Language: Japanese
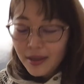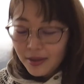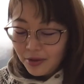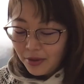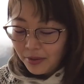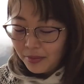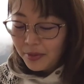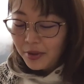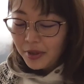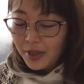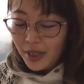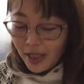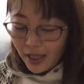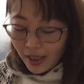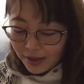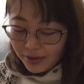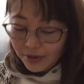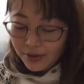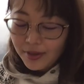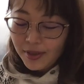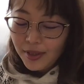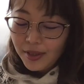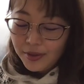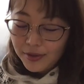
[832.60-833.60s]
共にあ
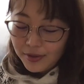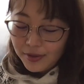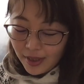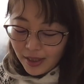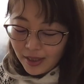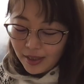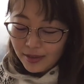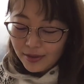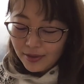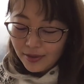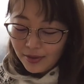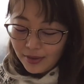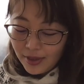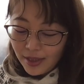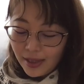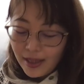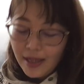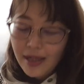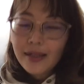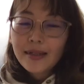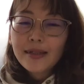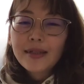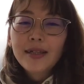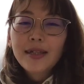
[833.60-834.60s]
るっていうね、そんな
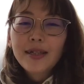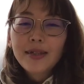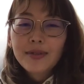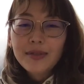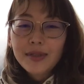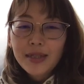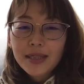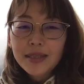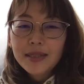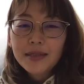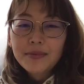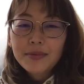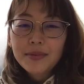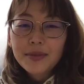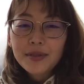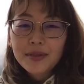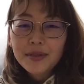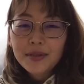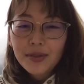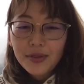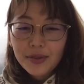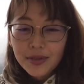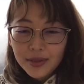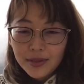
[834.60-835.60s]
関係をね、自
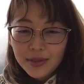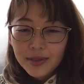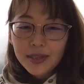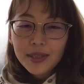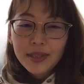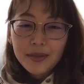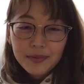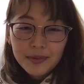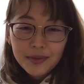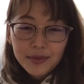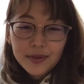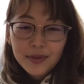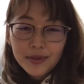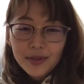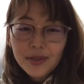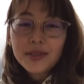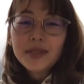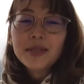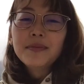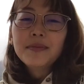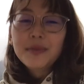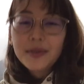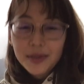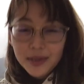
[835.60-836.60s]
分と、自分と
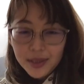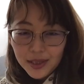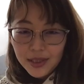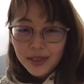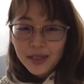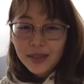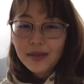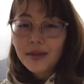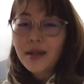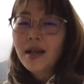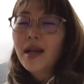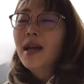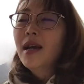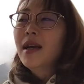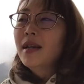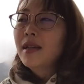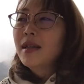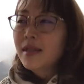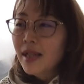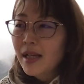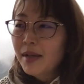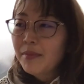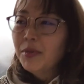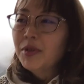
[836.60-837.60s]
自分自
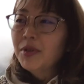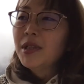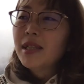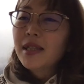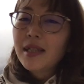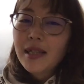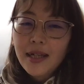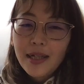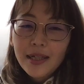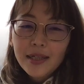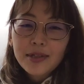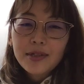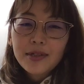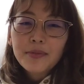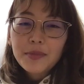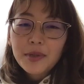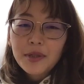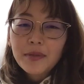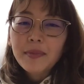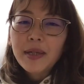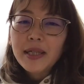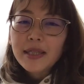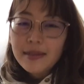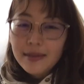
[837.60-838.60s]
身で持てたらいいと思
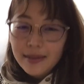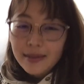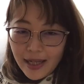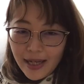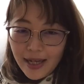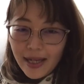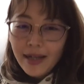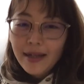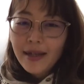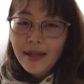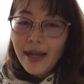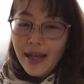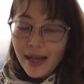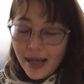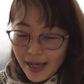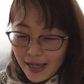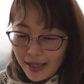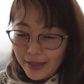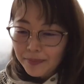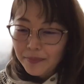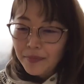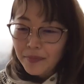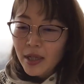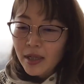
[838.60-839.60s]
いますね。は
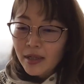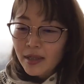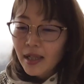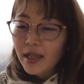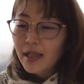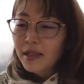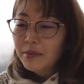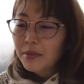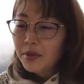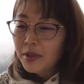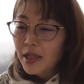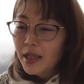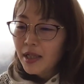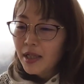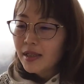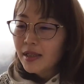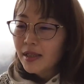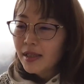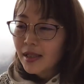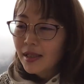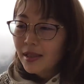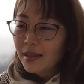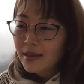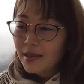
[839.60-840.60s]
い。何もね、いき
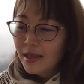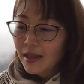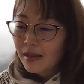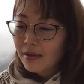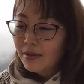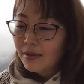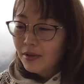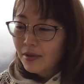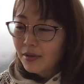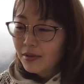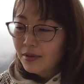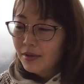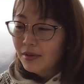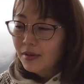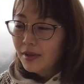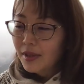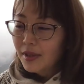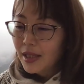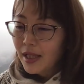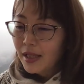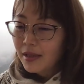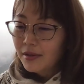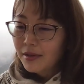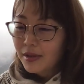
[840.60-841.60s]
なりさ、こう、どこ
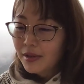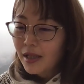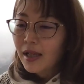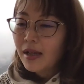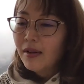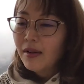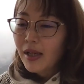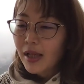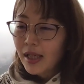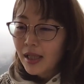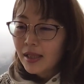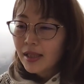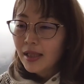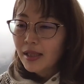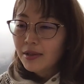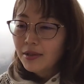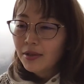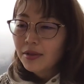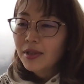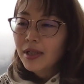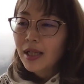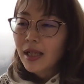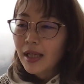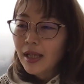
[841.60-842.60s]
にあるんだかわかんない、
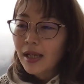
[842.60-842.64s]
どんな